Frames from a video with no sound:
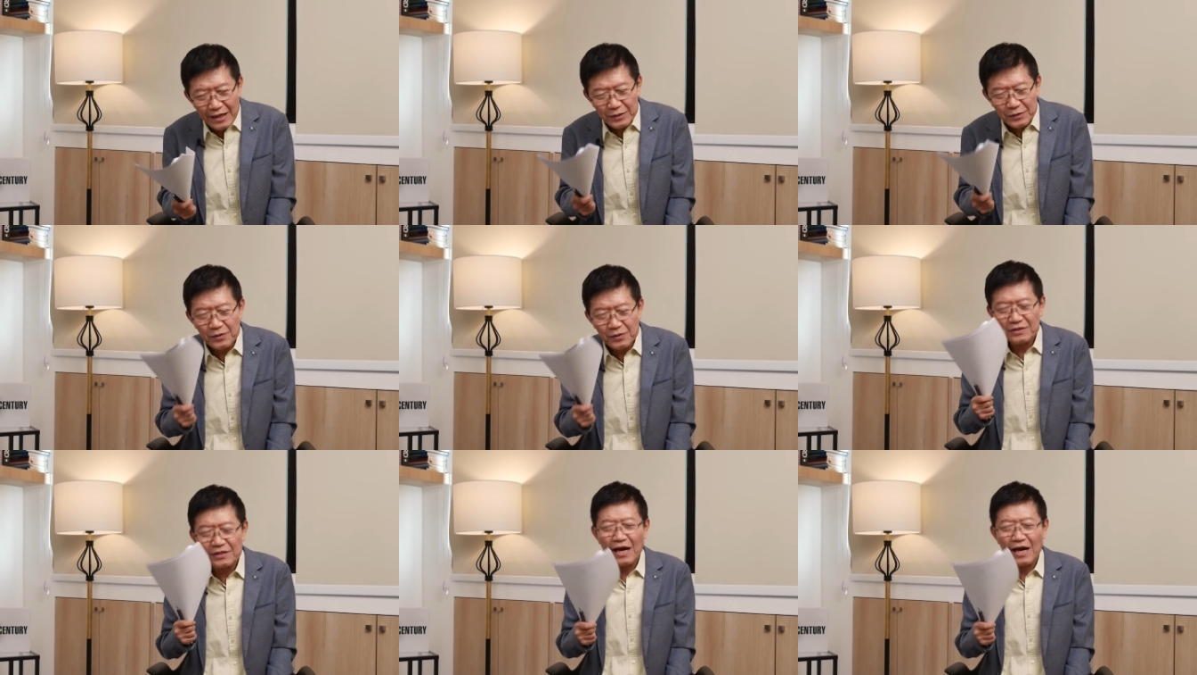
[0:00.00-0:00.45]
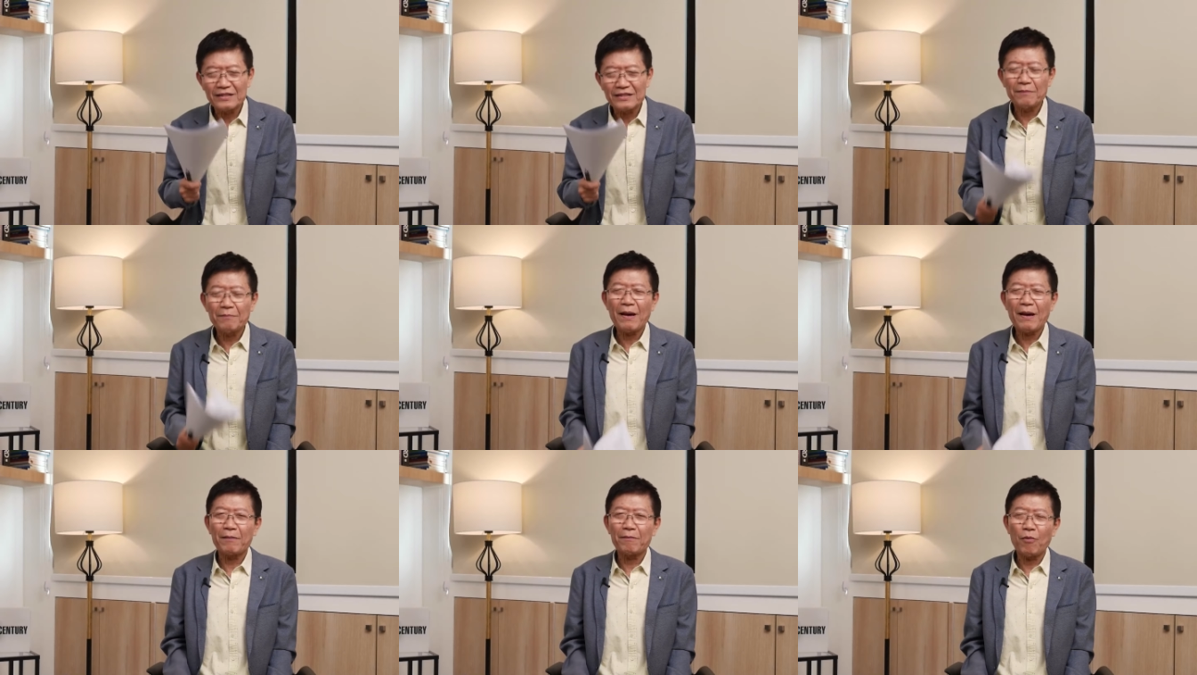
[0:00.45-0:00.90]
ยุทธศาสตร์จะ
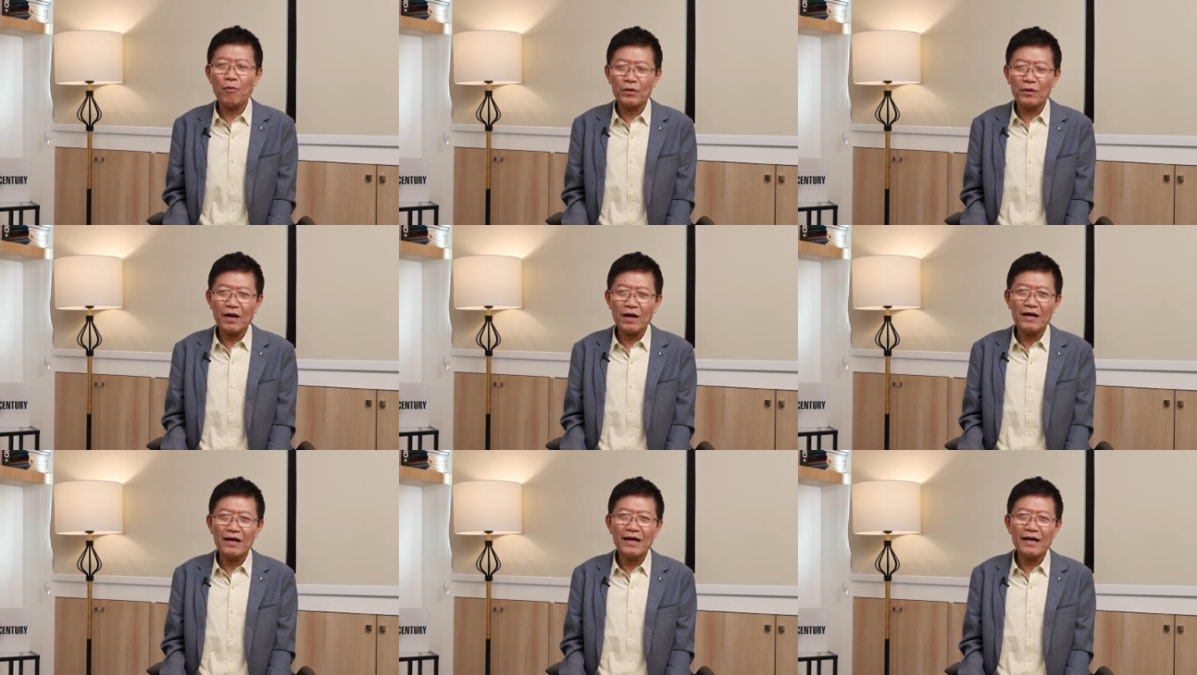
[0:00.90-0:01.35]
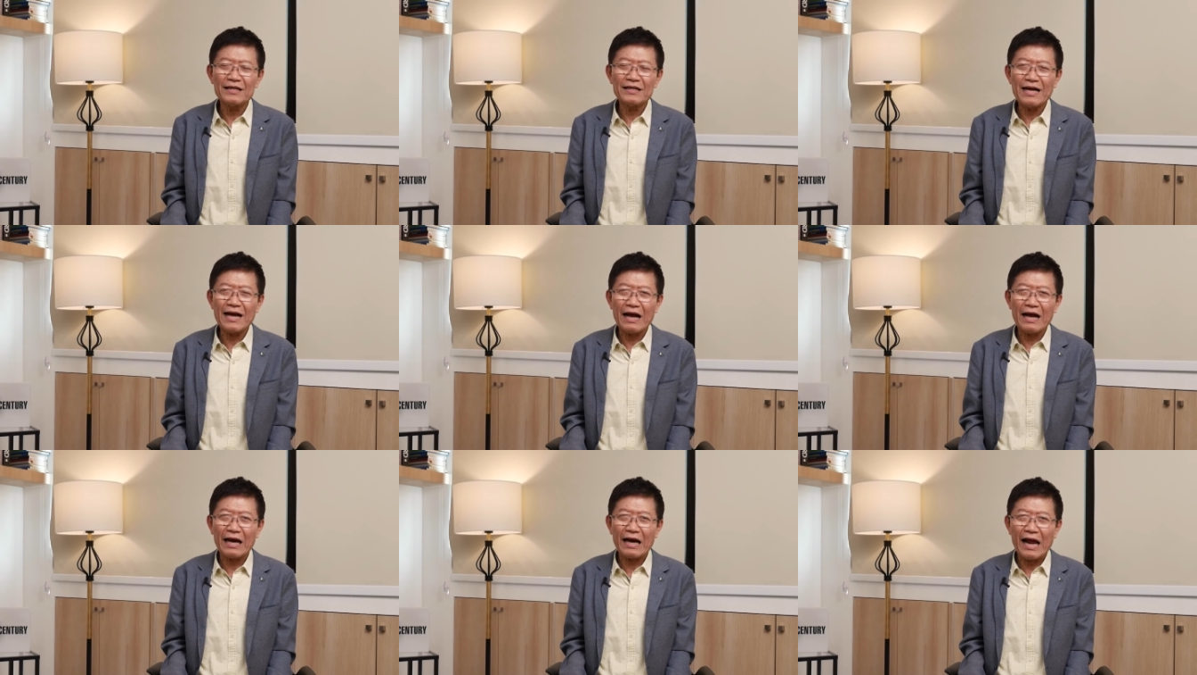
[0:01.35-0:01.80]
แบ่งบทกันเล่นอ
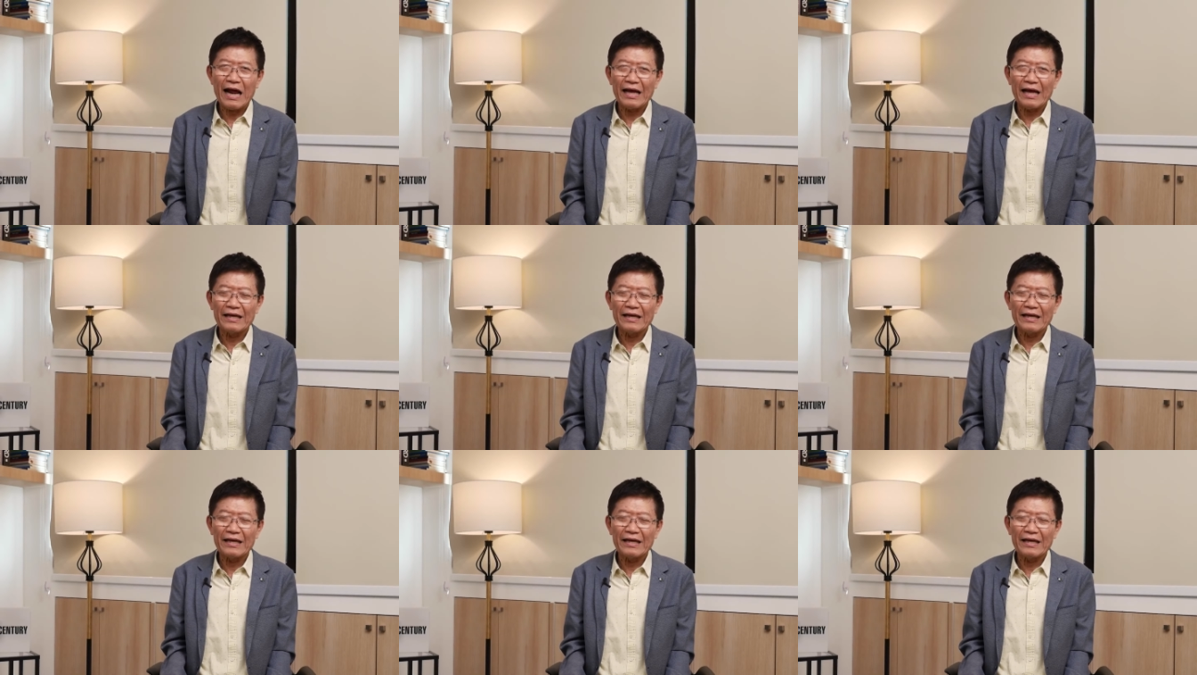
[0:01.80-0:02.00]
ย่างไร